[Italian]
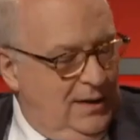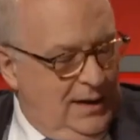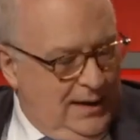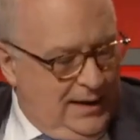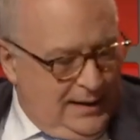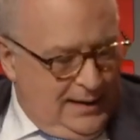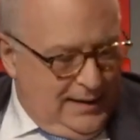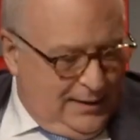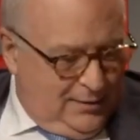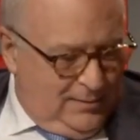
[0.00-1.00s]
è
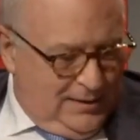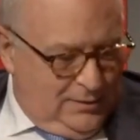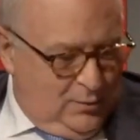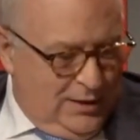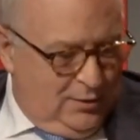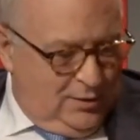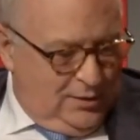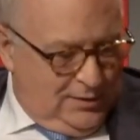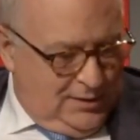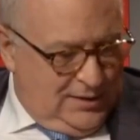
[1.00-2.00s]
un ecco, insieme quando,
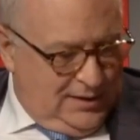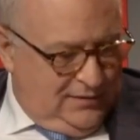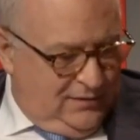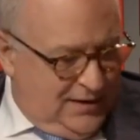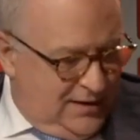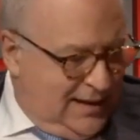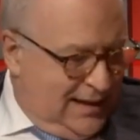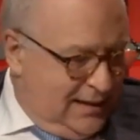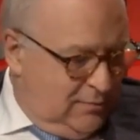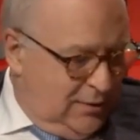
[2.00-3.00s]
non sovrano. Infatti
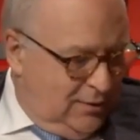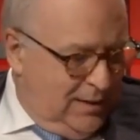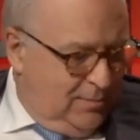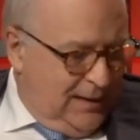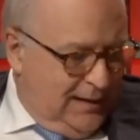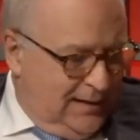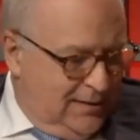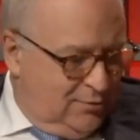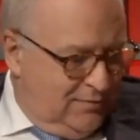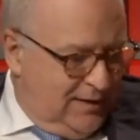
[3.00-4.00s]
Galli, quando lei parla
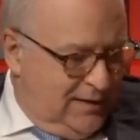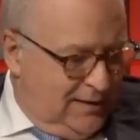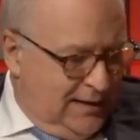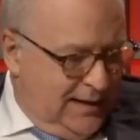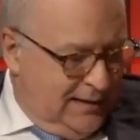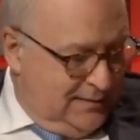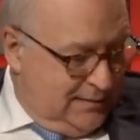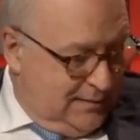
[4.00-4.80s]
di sovranità,